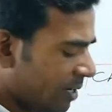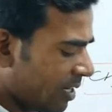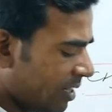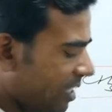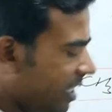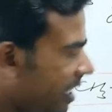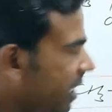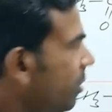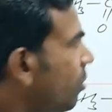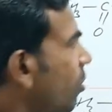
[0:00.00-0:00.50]

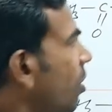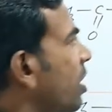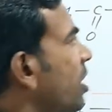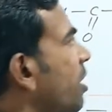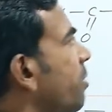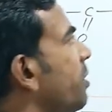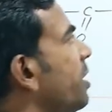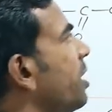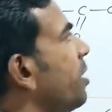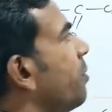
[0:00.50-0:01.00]
बढ़ते हैं तो
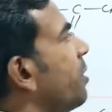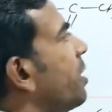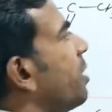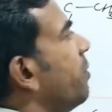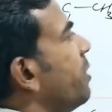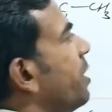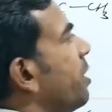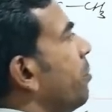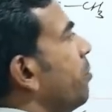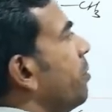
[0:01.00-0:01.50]
आगे बढ़ने पर
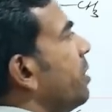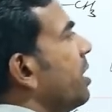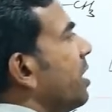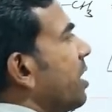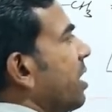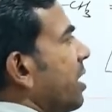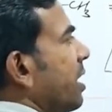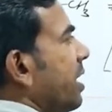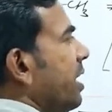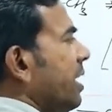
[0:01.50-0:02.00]
हमें नंबरिंग
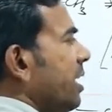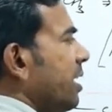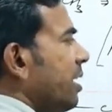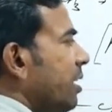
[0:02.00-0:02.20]
करनी